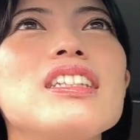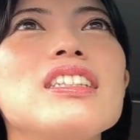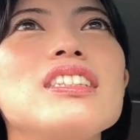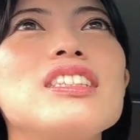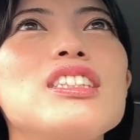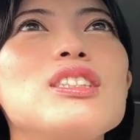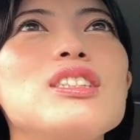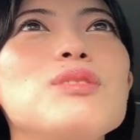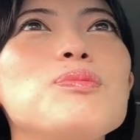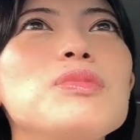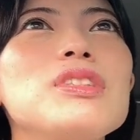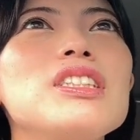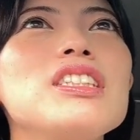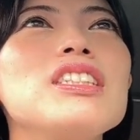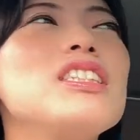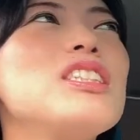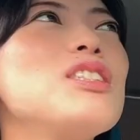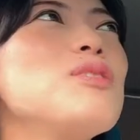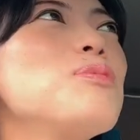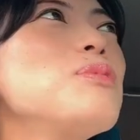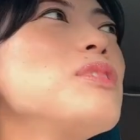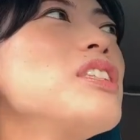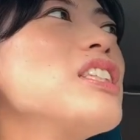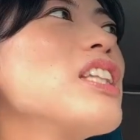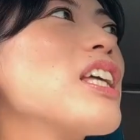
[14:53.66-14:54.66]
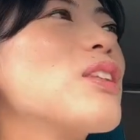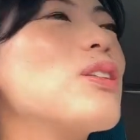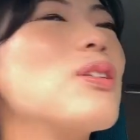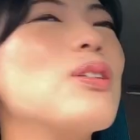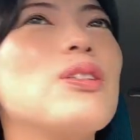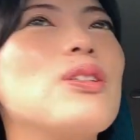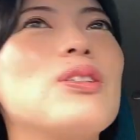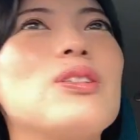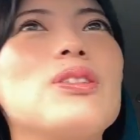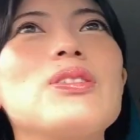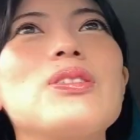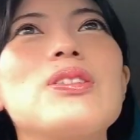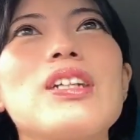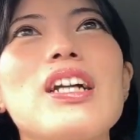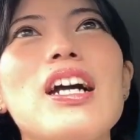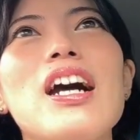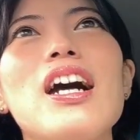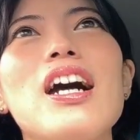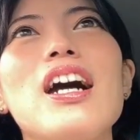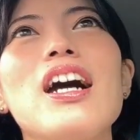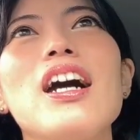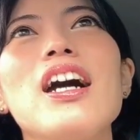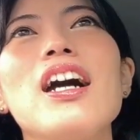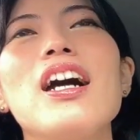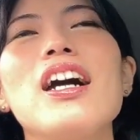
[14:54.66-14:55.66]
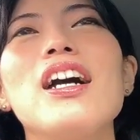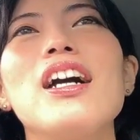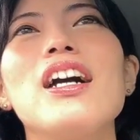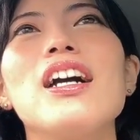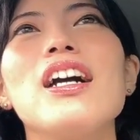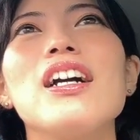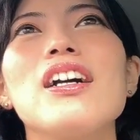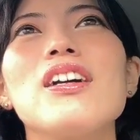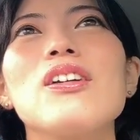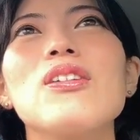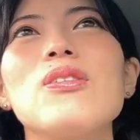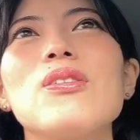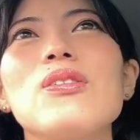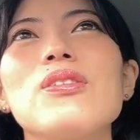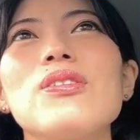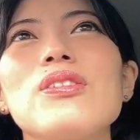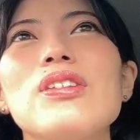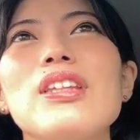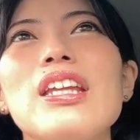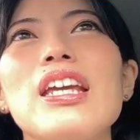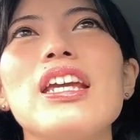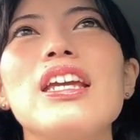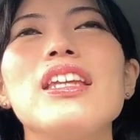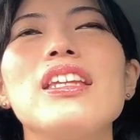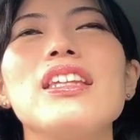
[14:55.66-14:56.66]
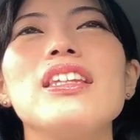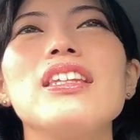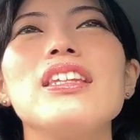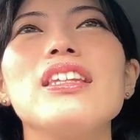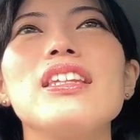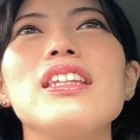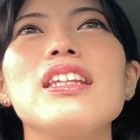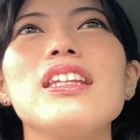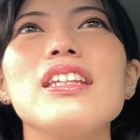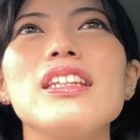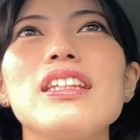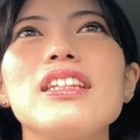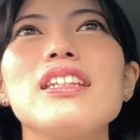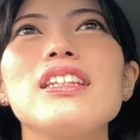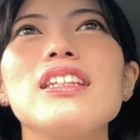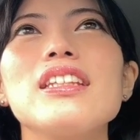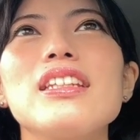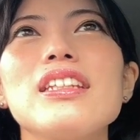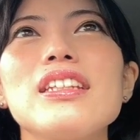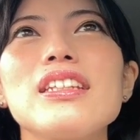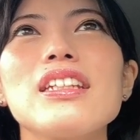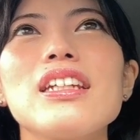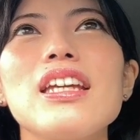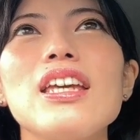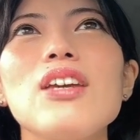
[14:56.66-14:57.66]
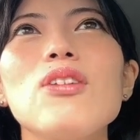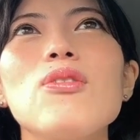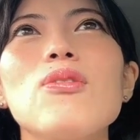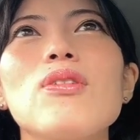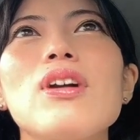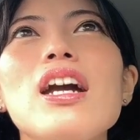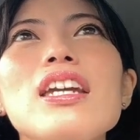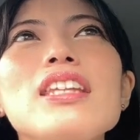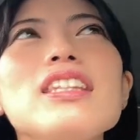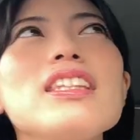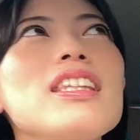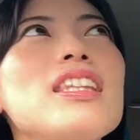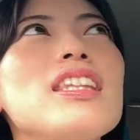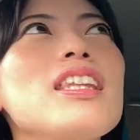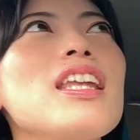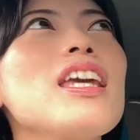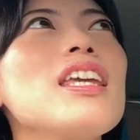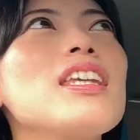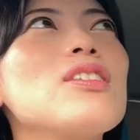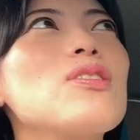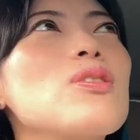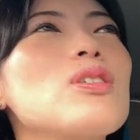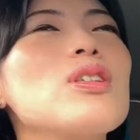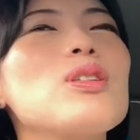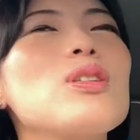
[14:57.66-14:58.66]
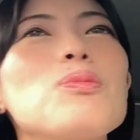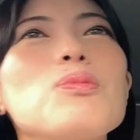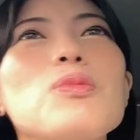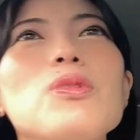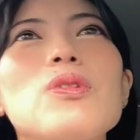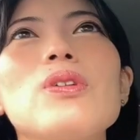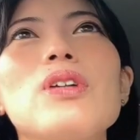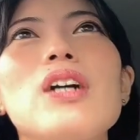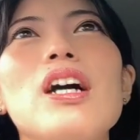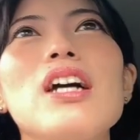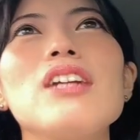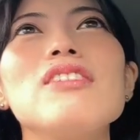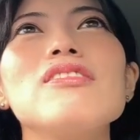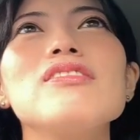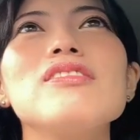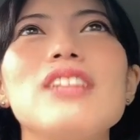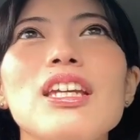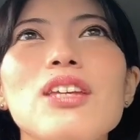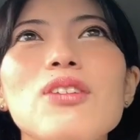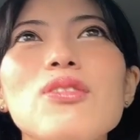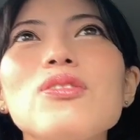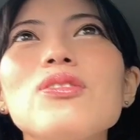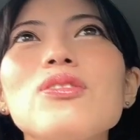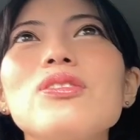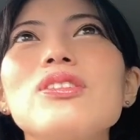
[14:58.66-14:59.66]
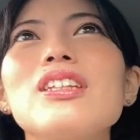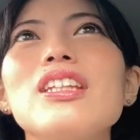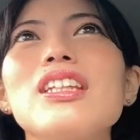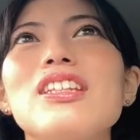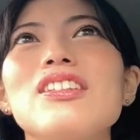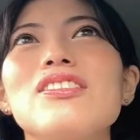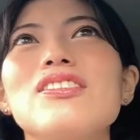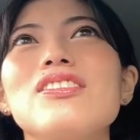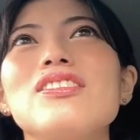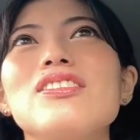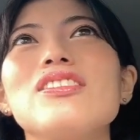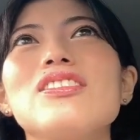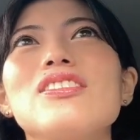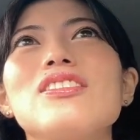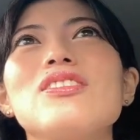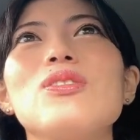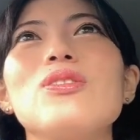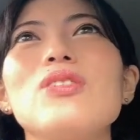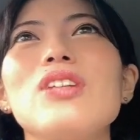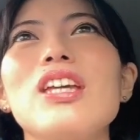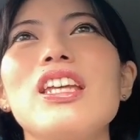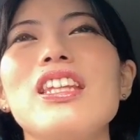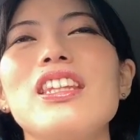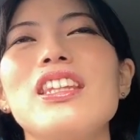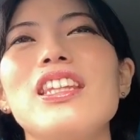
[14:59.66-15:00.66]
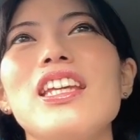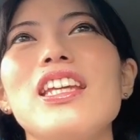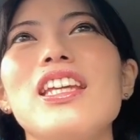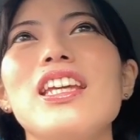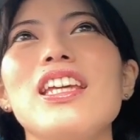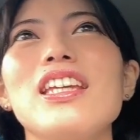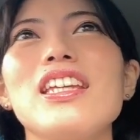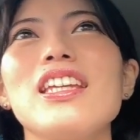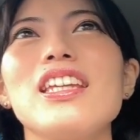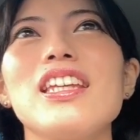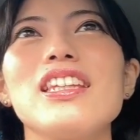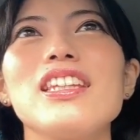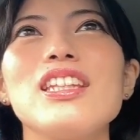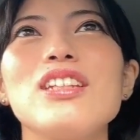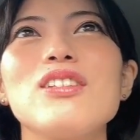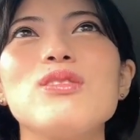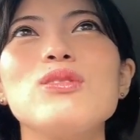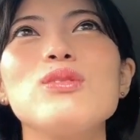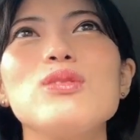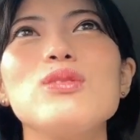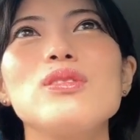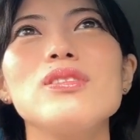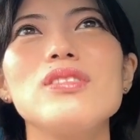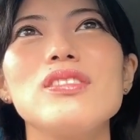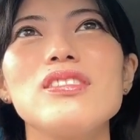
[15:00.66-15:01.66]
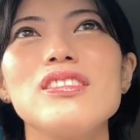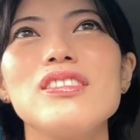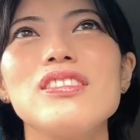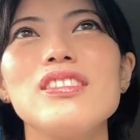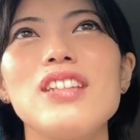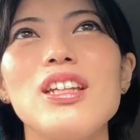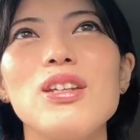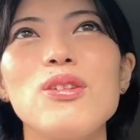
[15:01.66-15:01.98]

う地味地味なというかこうね絵を描いてない時もあるんだよっていうどうやってやっていくんだ